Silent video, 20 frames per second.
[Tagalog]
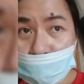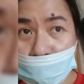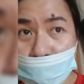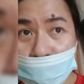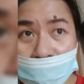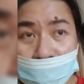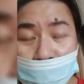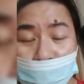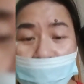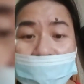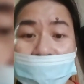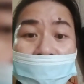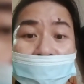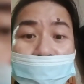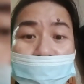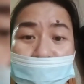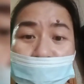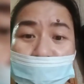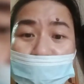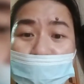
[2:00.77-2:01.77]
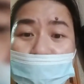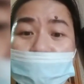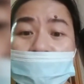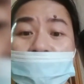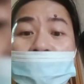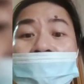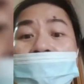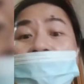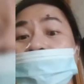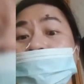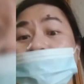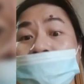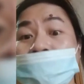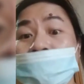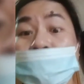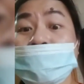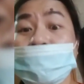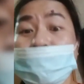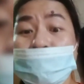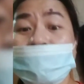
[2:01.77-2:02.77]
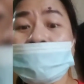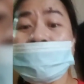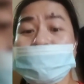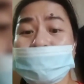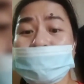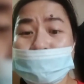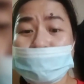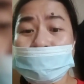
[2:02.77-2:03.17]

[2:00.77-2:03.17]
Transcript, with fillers: Pumunta doon sa neighbors ko para kumuha ng